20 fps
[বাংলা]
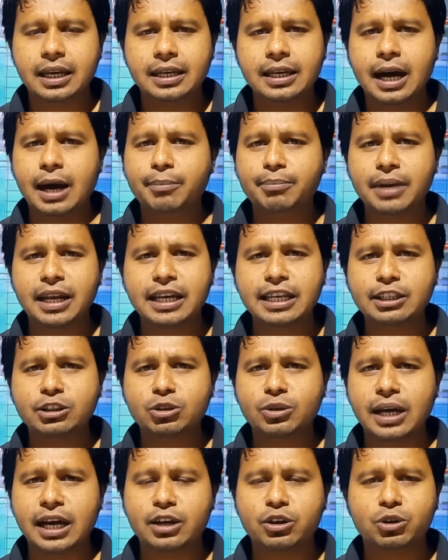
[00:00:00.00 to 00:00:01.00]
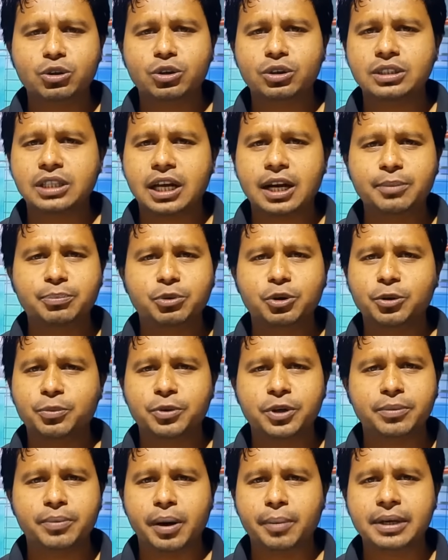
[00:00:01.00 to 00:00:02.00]
এই হামলা কিন্তু এখনও তারা
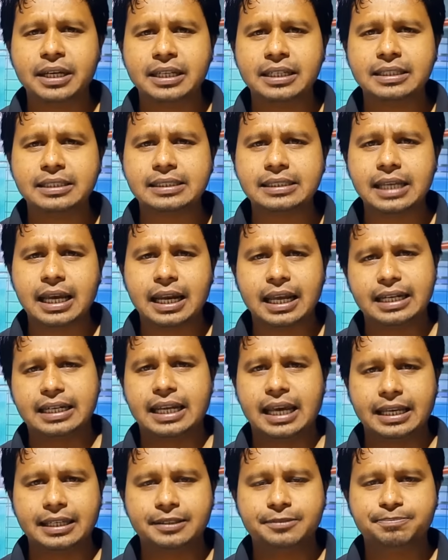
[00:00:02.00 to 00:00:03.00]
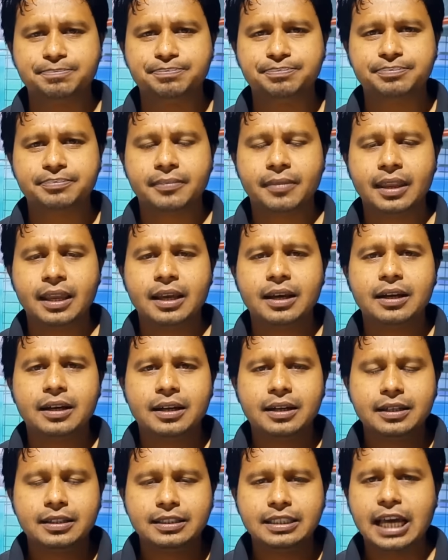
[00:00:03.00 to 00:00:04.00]
পুরোপুরিভাবে চালান নাই
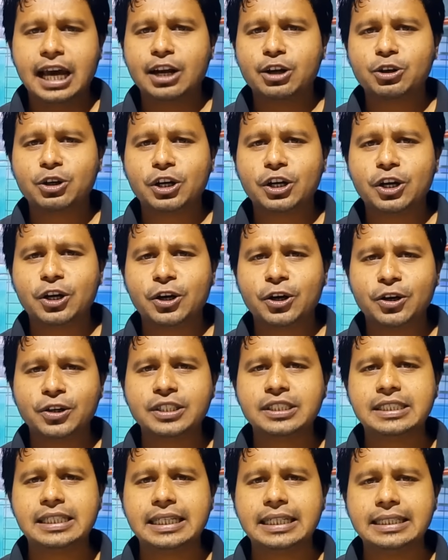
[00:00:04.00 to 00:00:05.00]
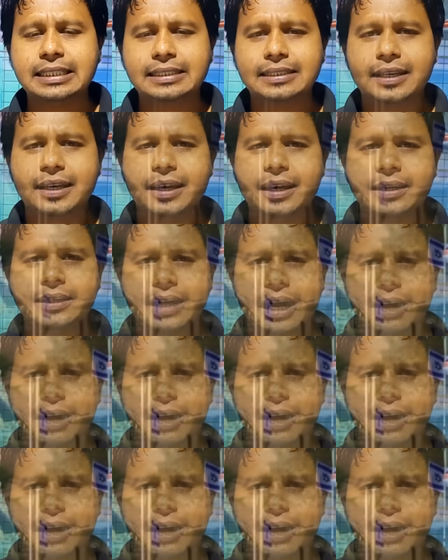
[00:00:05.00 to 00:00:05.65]
ধারণা করা হচ্ছে যে এই